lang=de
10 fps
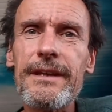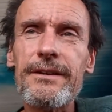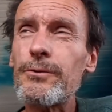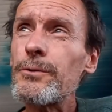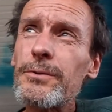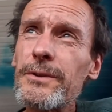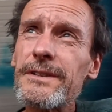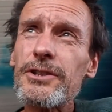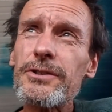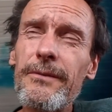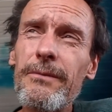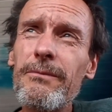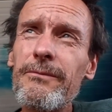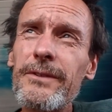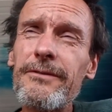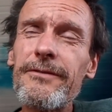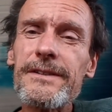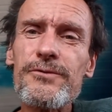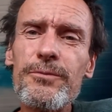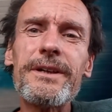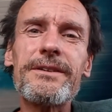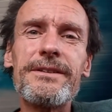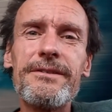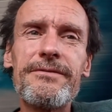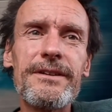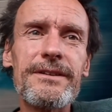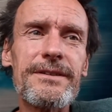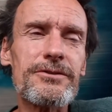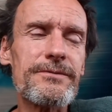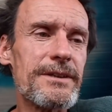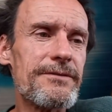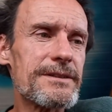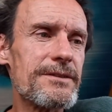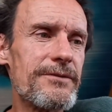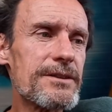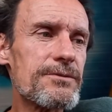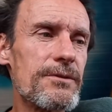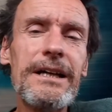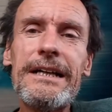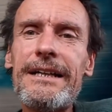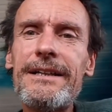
Gut tun ist ja schon wieder fast subjektiv, ja, ist ja schon wieder fast eine Wertung.